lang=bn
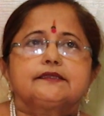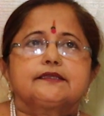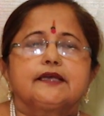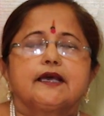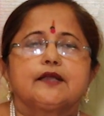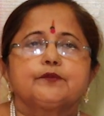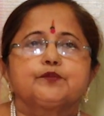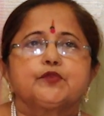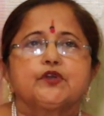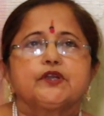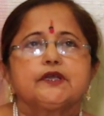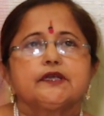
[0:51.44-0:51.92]

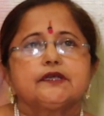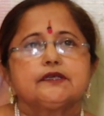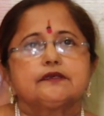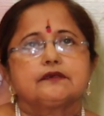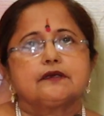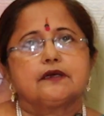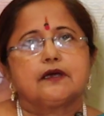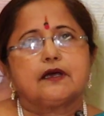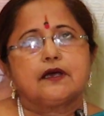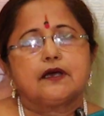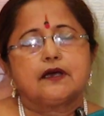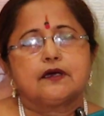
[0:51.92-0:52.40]
তারপরে
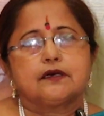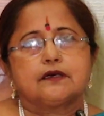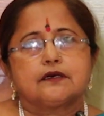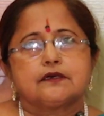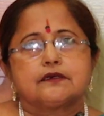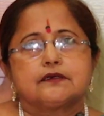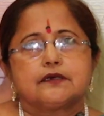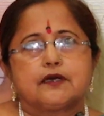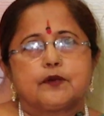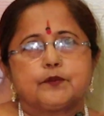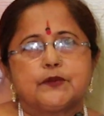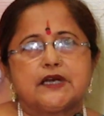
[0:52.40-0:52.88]

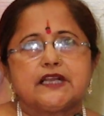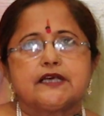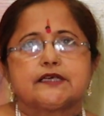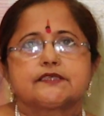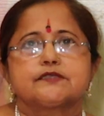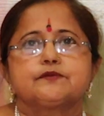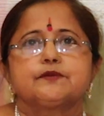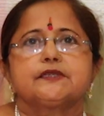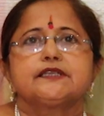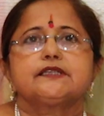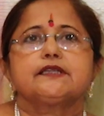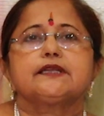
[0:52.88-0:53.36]
আমার
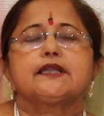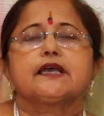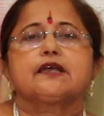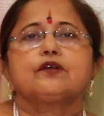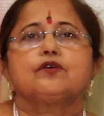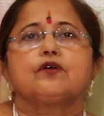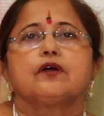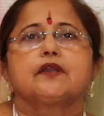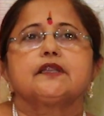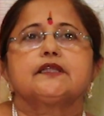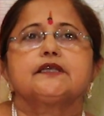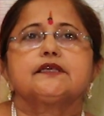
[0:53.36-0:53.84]
হাজব্যান্ডের
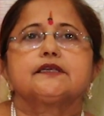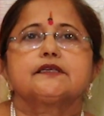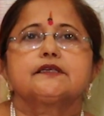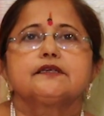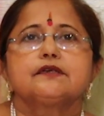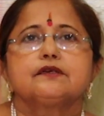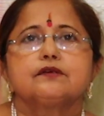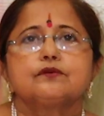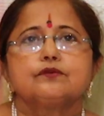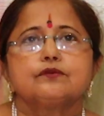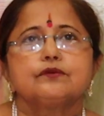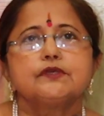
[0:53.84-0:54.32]
এক কলিগ
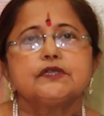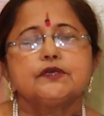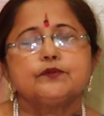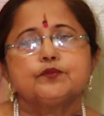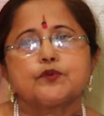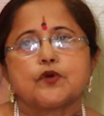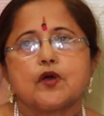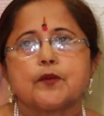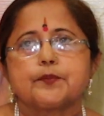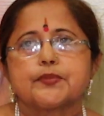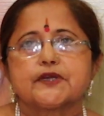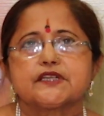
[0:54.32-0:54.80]
উনি
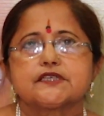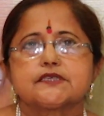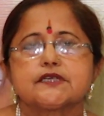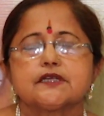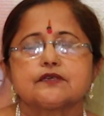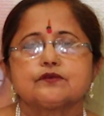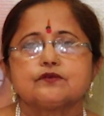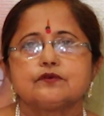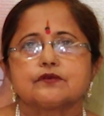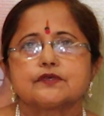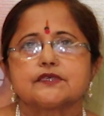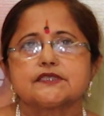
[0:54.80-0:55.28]

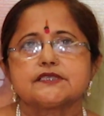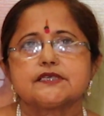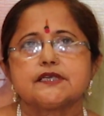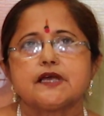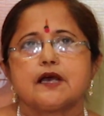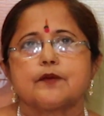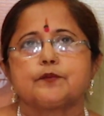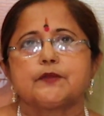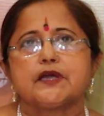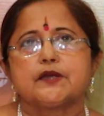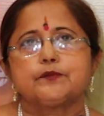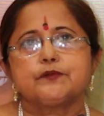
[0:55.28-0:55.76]
অপারেশন করেছে
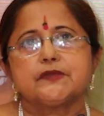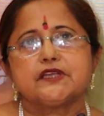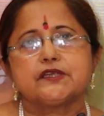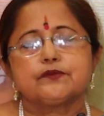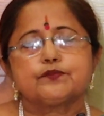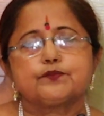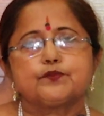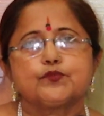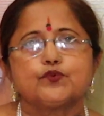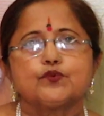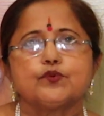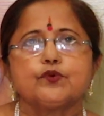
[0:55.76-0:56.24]
আমার
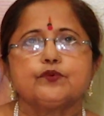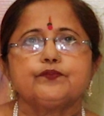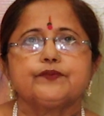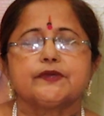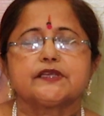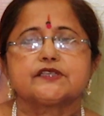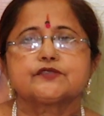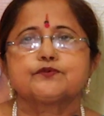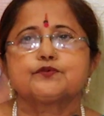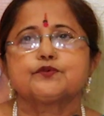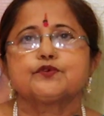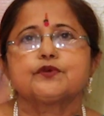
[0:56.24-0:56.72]
মেয়ে পুরো
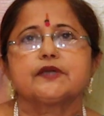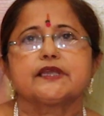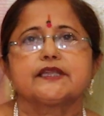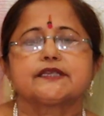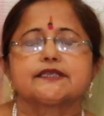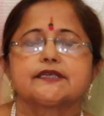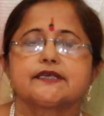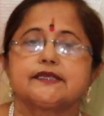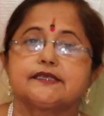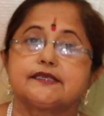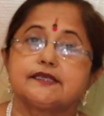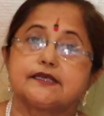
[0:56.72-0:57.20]
ফেসবুক
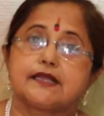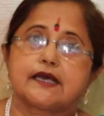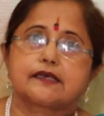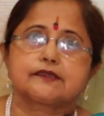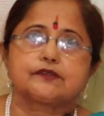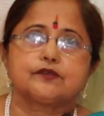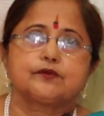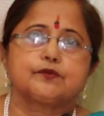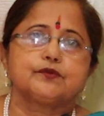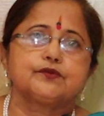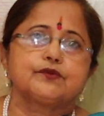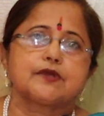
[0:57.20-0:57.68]
ঘেঁটে ঘেঁটে
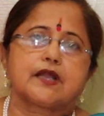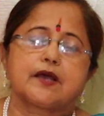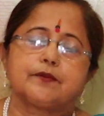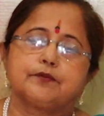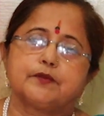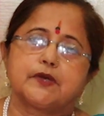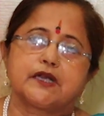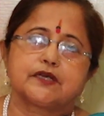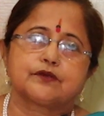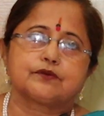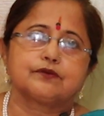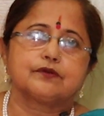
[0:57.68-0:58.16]
ডাক্তারবাবু
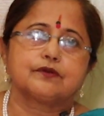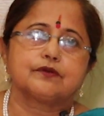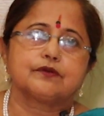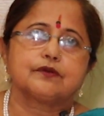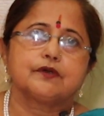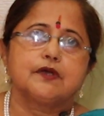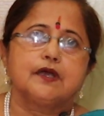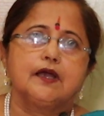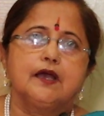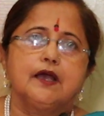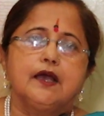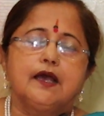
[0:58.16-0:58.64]
নাম্বার করলো
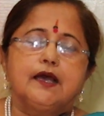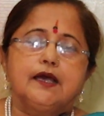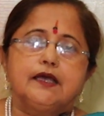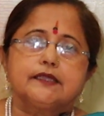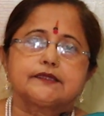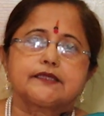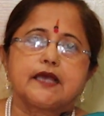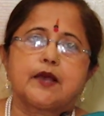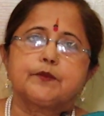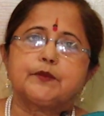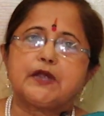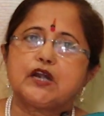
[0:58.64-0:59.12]

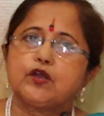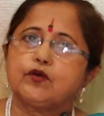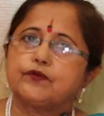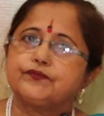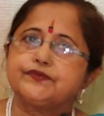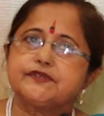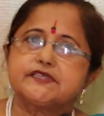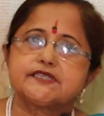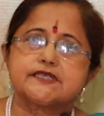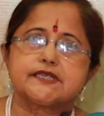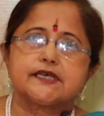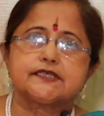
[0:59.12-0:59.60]
তা আমার
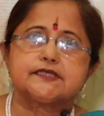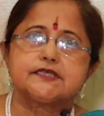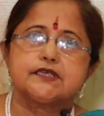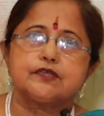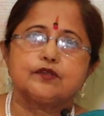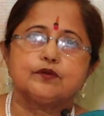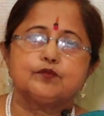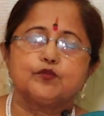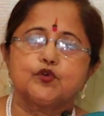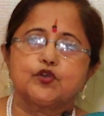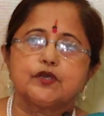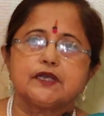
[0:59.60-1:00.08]
অফিসটা
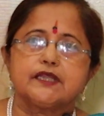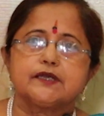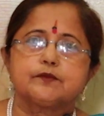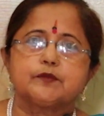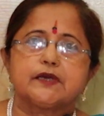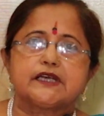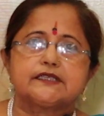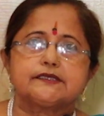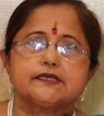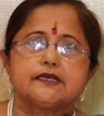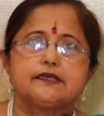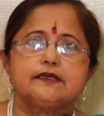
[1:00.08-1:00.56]
ছিল মল্লিক
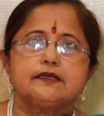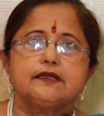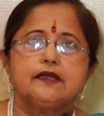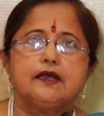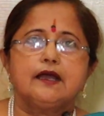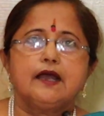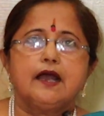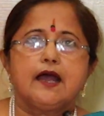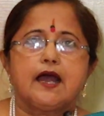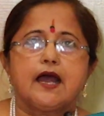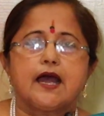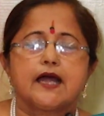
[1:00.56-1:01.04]
বাজার
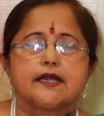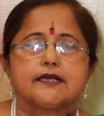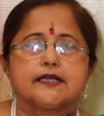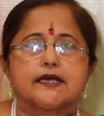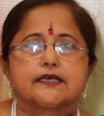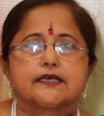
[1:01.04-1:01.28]
আর